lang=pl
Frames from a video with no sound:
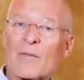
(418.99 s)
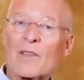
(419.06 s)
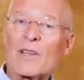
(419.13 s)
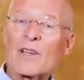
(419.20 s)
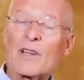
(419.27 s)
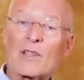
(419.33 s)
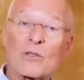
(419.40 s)

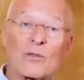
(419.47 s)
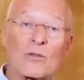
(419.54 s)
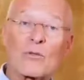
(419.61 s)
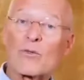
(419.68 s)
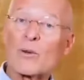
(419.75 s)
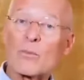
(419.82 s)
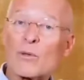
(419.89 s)

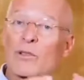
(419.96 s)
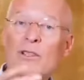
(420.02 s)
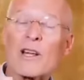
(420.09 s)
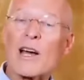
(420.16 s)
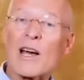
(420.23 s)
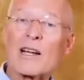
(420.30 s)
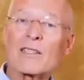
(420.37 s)
Oddychanie
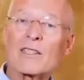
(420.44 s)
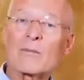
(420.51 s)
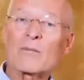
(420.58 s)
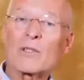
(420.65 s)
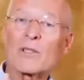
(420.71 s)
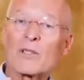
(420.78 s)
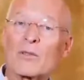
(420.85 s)
połączone
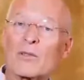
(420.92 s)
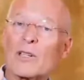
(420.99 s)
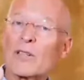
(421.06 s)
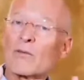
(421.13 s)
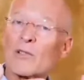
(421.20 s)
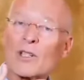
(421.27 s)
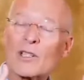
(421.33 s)
to
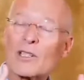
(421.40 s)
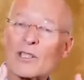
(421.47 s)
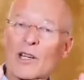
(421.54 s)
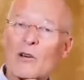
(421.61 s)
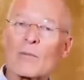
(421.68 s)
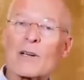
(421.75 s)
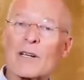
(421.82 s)
magiczne
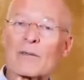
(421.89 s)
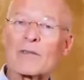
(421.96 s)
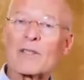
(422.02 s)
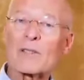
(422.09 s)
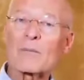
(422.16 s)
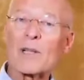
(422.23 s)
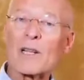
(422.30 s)
narzędzie, aby